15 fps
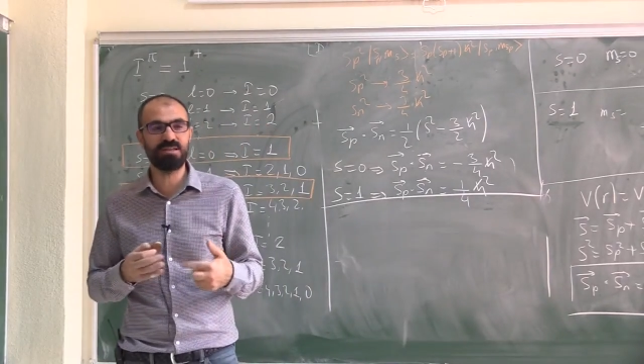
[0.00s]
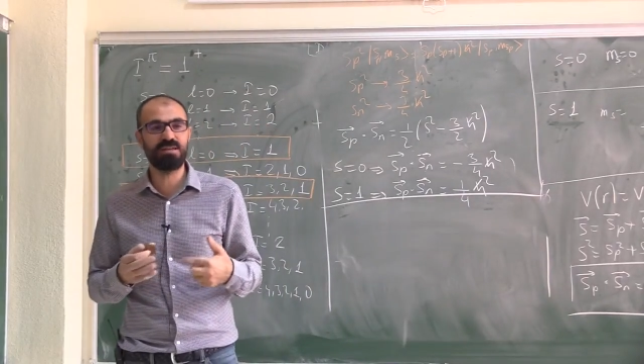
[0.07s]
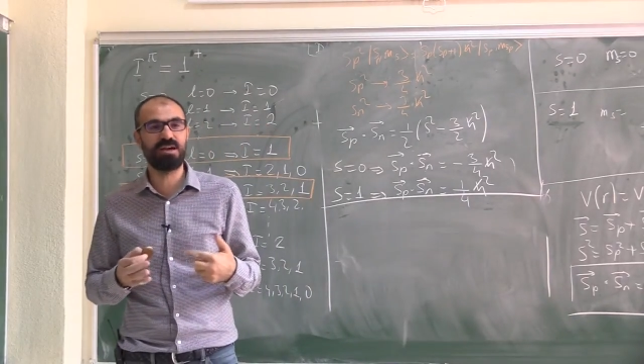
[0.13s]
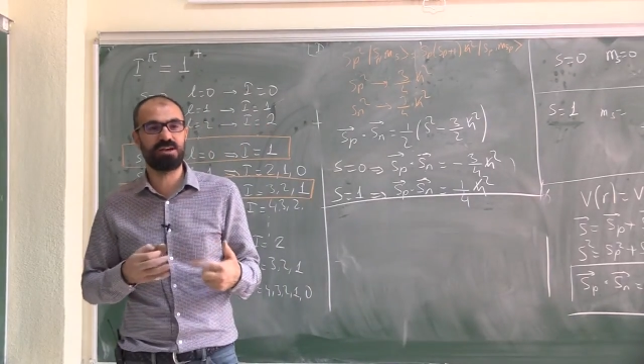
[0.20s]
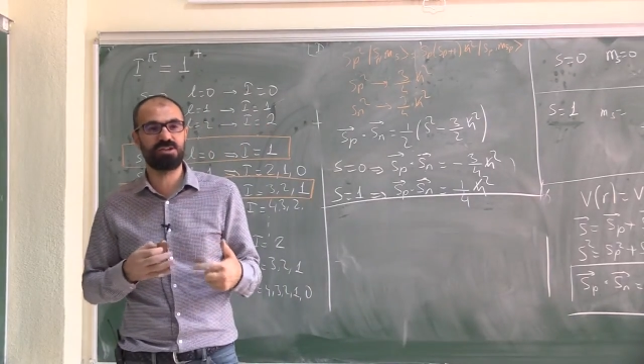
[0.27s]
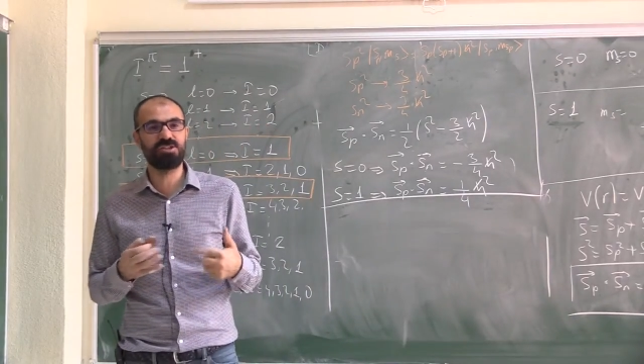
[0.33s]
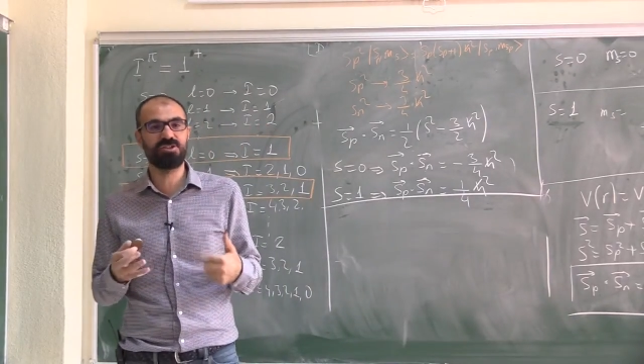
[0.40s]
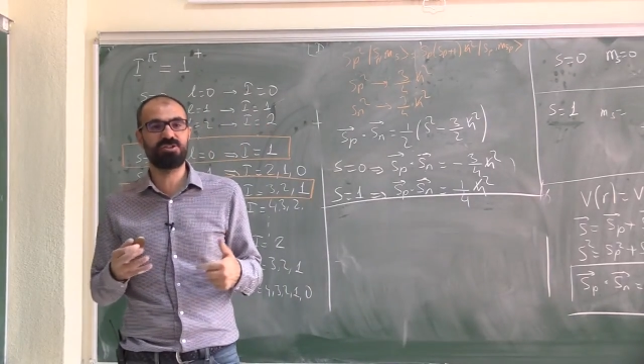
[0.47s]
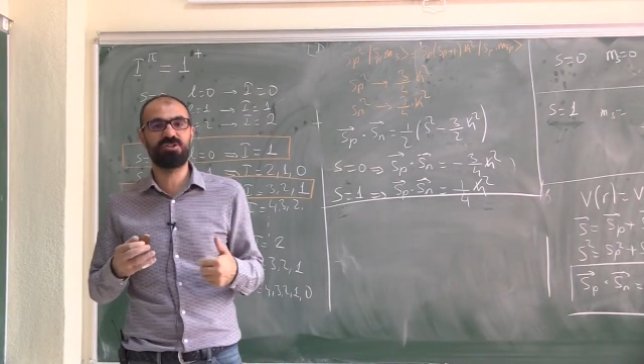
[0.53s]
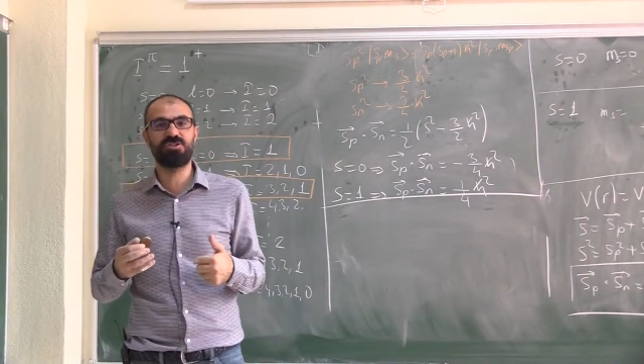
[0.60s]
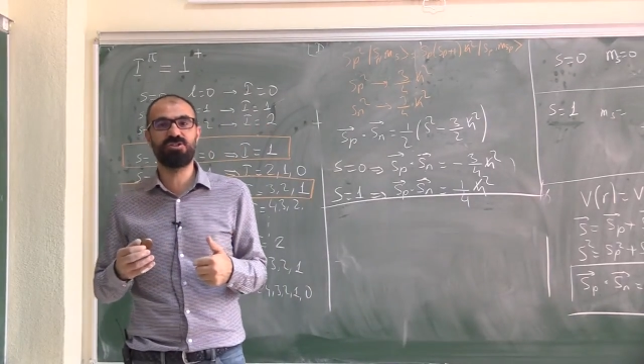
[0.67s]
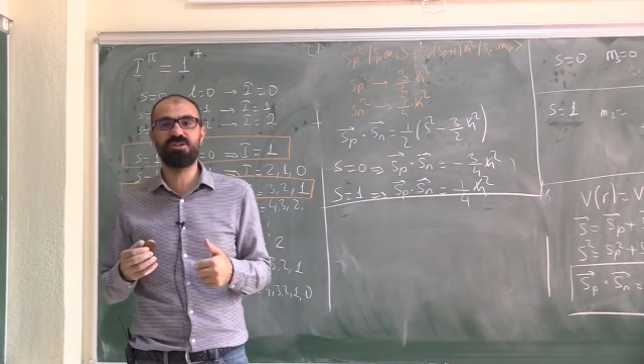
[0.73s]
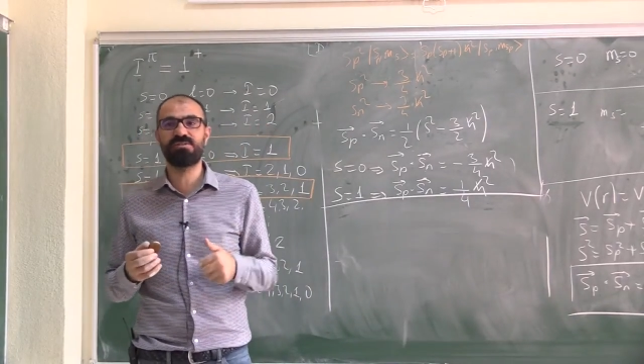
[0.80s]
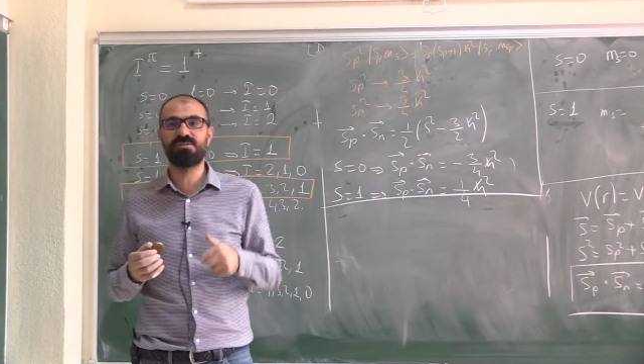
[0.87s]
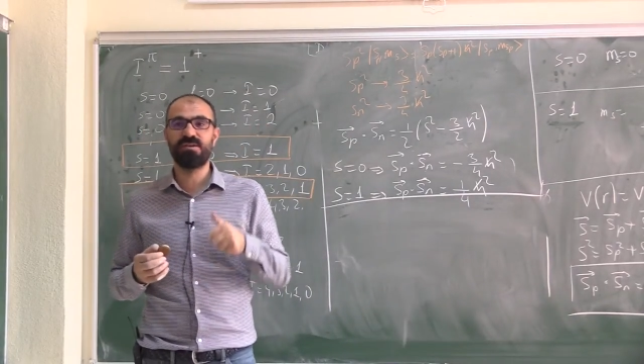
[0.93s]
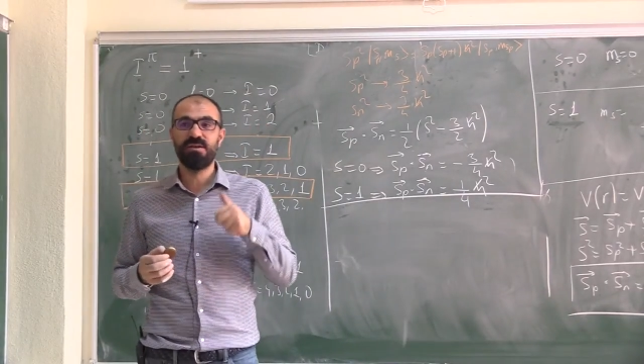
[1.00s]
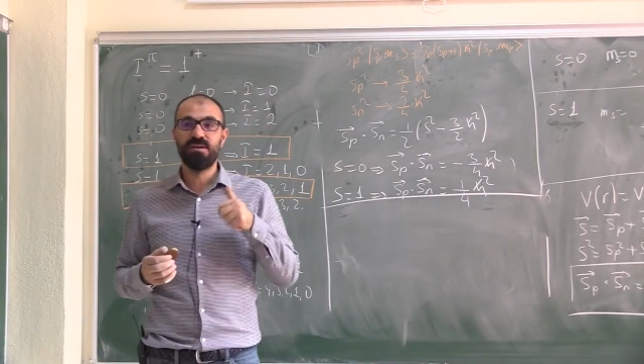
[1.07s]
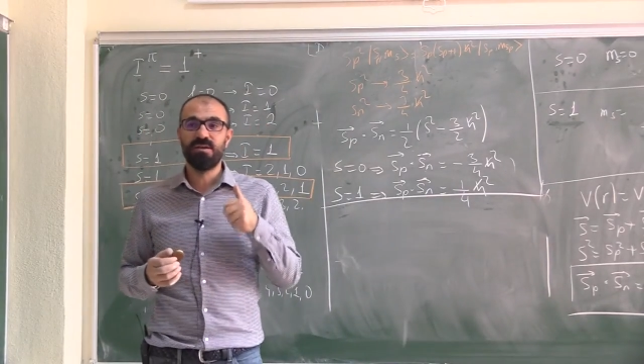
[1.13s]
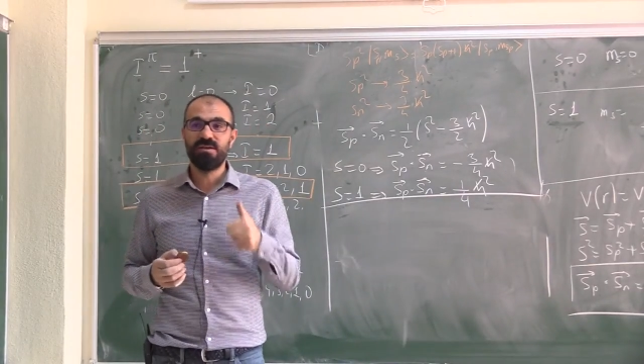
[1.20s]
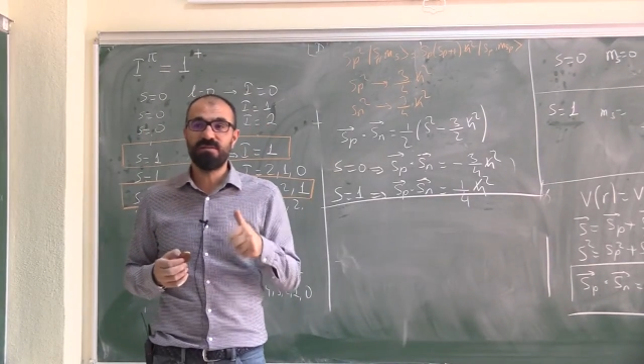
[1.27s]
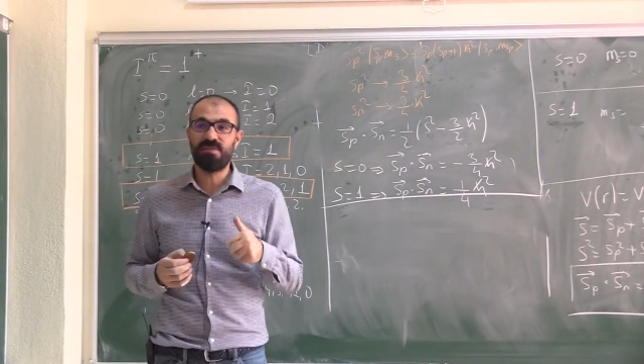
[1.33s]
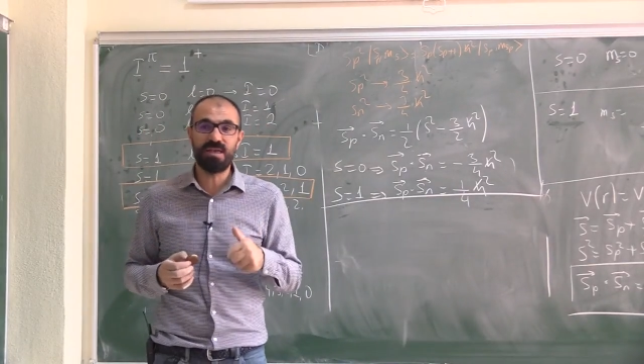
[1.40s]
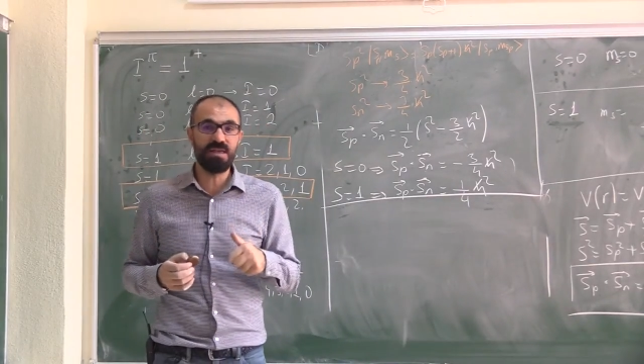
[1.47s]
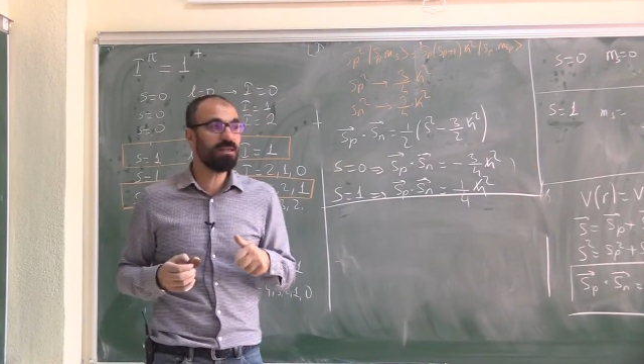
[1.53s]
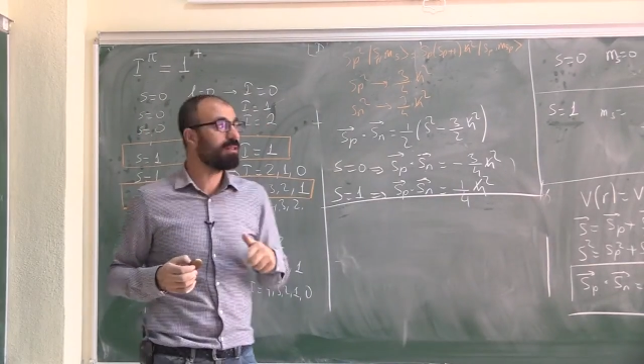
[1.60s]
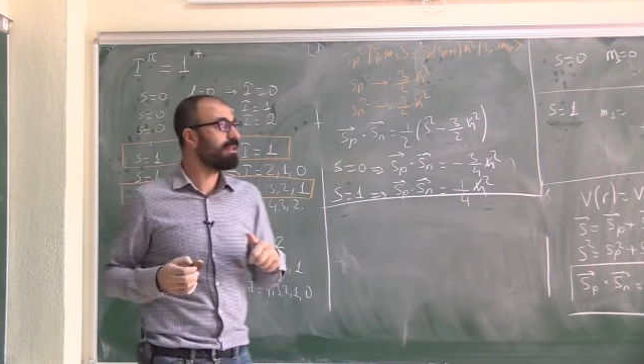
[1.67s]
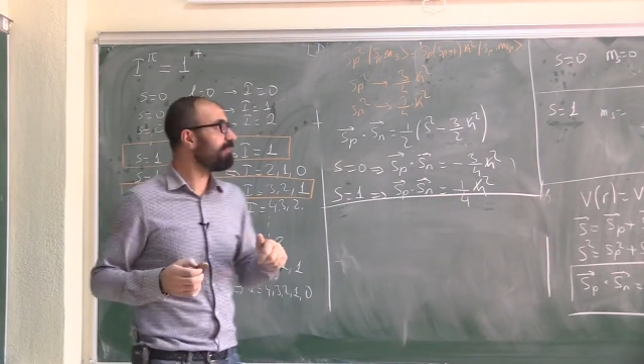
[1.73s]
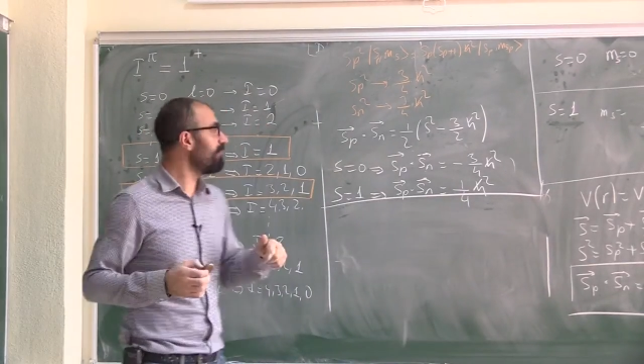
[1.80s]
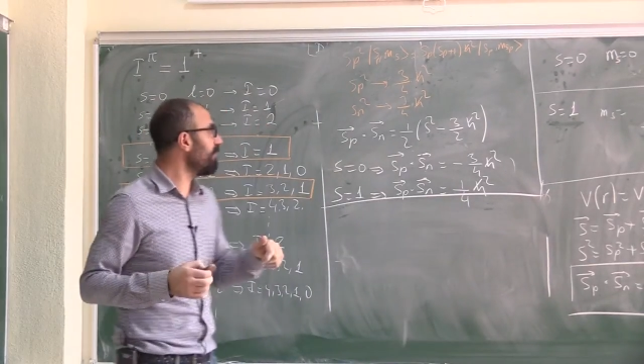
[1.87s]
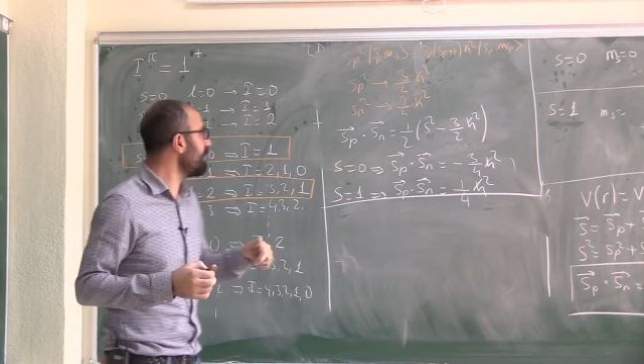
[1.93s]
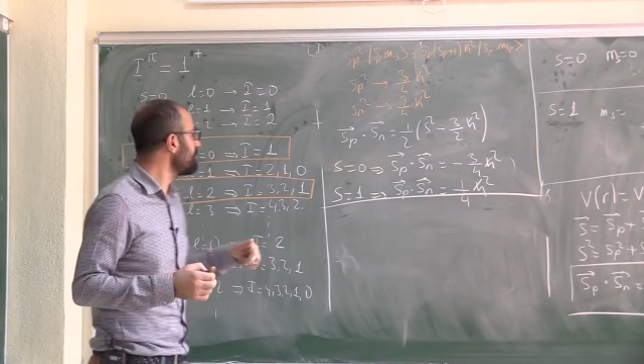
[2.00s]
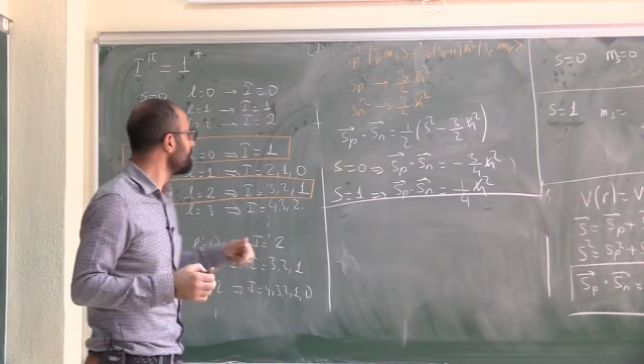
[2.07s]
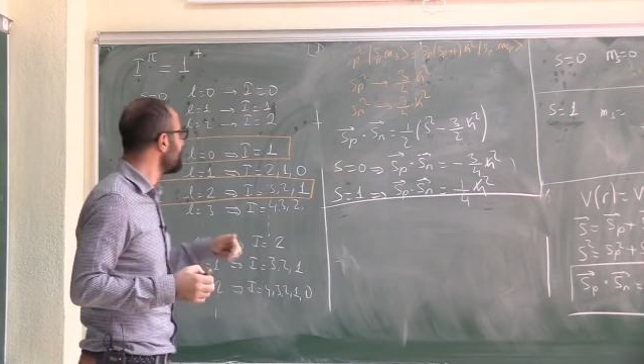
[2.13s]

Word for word: karşılaştıracağız. Ve ilk defa